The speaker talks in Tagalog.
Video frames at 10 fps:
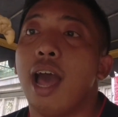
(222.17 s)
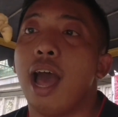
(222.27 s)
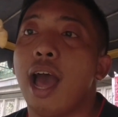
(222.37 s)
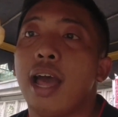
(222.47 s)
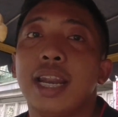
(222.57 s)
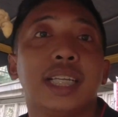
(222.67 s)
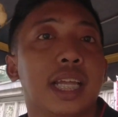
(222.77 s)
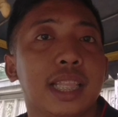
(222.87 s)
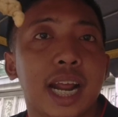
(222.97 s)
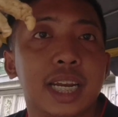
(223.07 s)
uh,
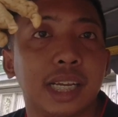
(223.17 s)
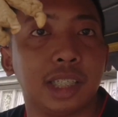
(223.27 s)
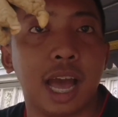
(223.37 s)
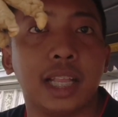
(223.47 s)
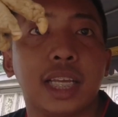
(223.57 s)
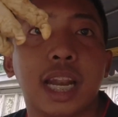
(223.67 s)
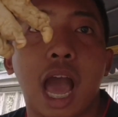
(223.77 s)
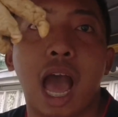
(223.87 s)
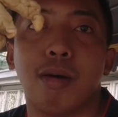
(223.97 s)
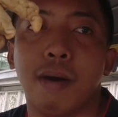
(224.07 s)
nagda-dry na siya at
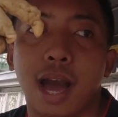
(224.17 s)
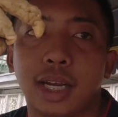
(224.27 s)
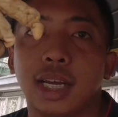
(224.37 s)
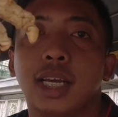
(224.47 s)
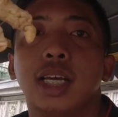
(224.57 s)
inaamag.